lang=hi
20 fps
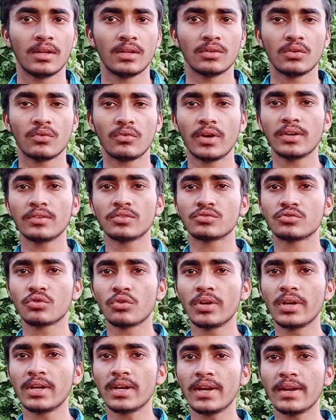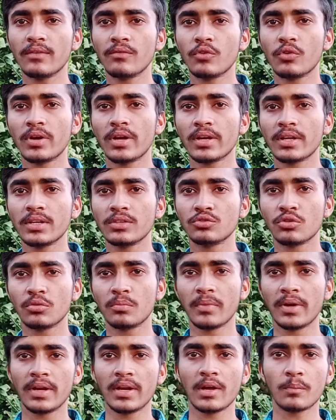तो फ्रेंड्स स्टोरी टेलिंग वो है कि जो
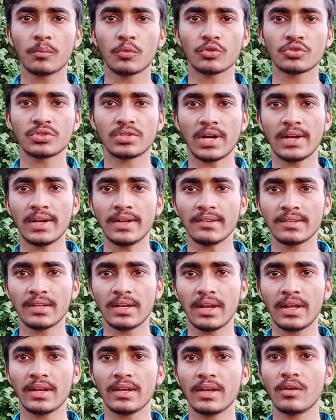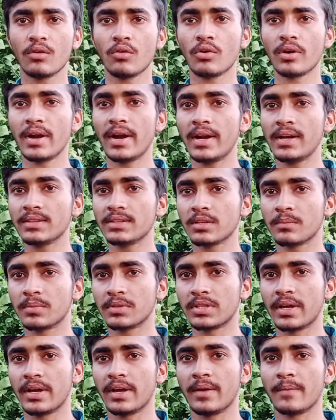मैंने आपको स्टार्टिंग से लेके और एंड तक
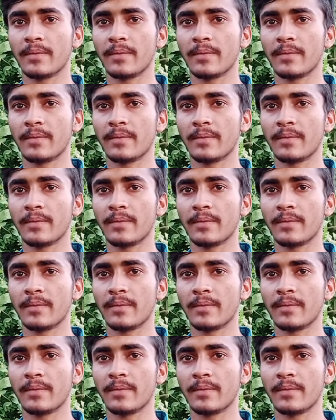बताया